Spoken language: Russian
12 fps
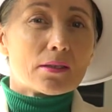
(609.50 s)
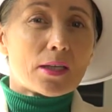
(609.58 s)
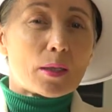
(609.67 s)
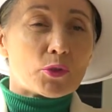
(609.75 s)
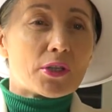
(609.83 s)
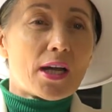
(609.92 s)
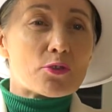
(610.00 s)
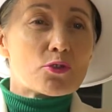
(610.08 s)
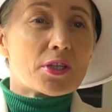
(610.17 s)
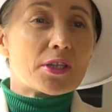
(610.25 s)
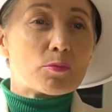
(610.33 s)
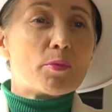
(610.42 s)
коммуникацию
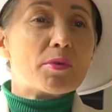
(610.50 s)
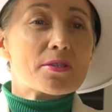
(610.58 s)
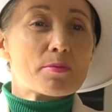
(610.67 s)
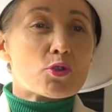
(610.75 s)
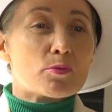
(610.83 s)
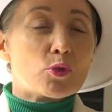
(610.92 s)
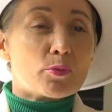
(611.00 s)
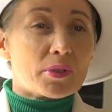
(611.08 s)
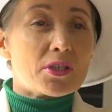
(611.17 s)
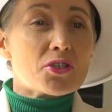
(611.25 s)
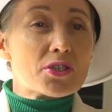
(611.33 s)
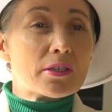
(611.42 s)
таким образом, чтобы
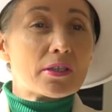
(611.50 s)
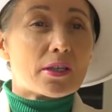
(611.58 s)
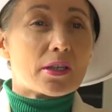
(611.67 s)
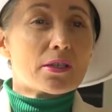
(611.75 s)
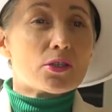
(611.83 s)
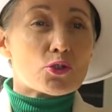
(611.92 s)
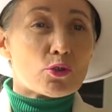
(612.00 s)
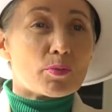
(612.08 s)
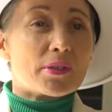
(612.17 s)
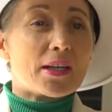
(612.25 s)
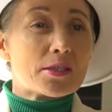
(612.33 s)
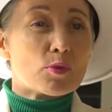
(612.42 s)
убедить человека и
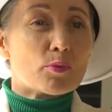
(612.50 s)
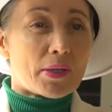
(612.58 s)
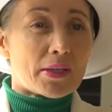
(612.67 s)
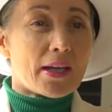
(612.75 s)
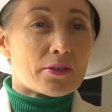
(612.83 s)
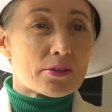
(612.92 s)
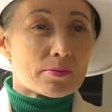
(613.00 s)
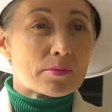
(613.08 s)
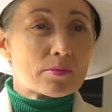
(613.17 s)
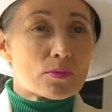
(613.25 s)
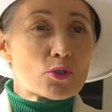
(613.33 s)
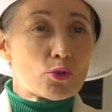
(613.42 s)
чтобы дать ему понять,
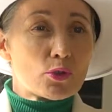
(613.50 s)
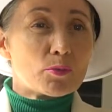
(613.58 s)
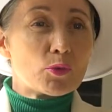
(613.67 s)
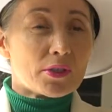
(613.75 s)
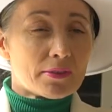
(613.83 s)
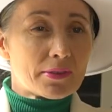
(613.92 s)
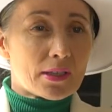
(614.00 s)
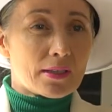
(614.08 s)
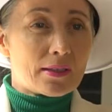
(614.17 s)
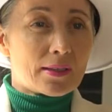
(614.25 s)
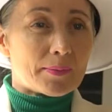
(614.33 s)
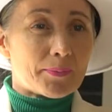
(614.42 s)
что ему это выгодно.